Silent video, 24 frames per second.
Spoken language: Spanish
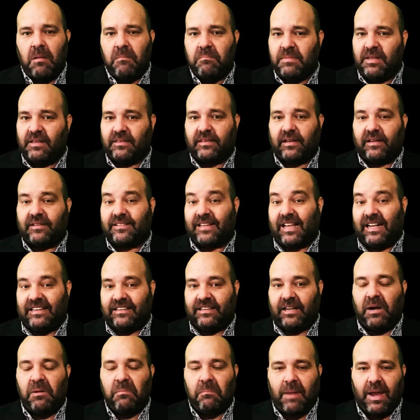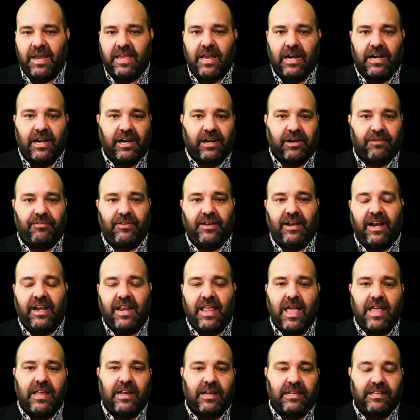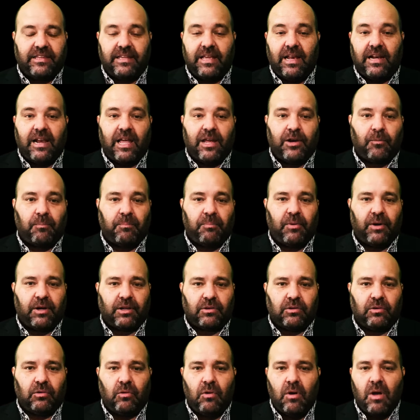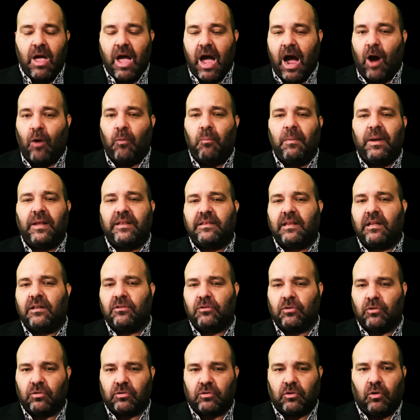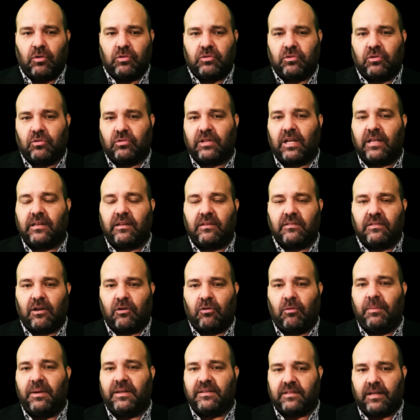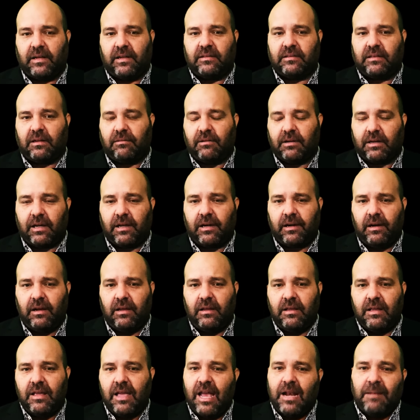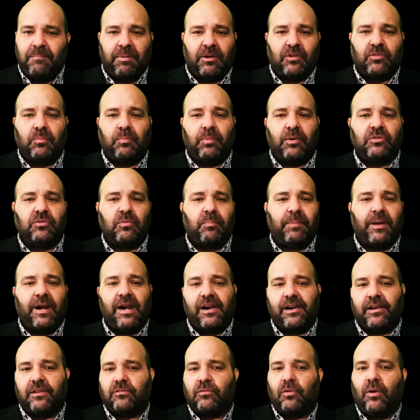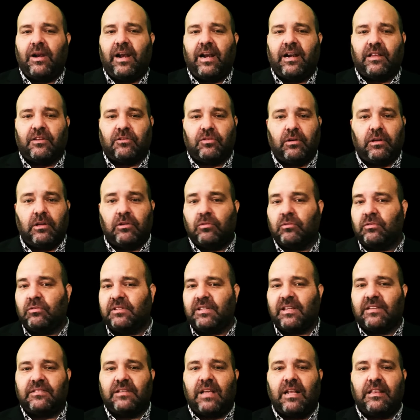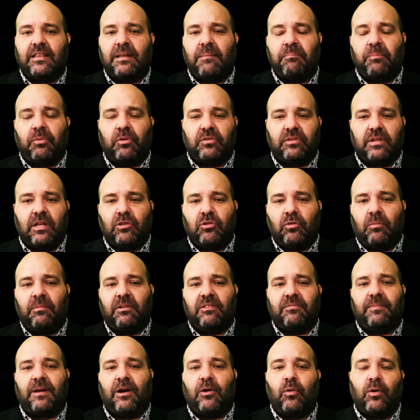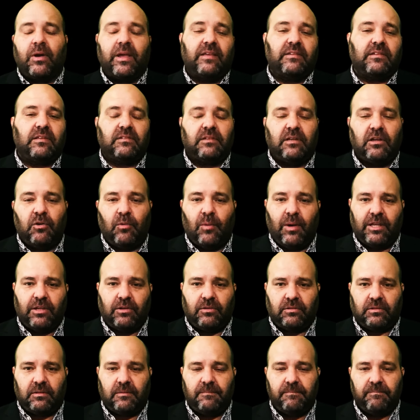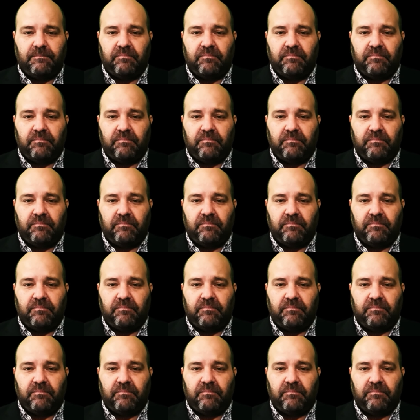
Mientras que el tren Maya, la refinería y el aeropuerto aumentan sus costos antes de comenzar a trabajar, el presupuesto para el resto de la nación es un 60% más bajo que hace cinco años,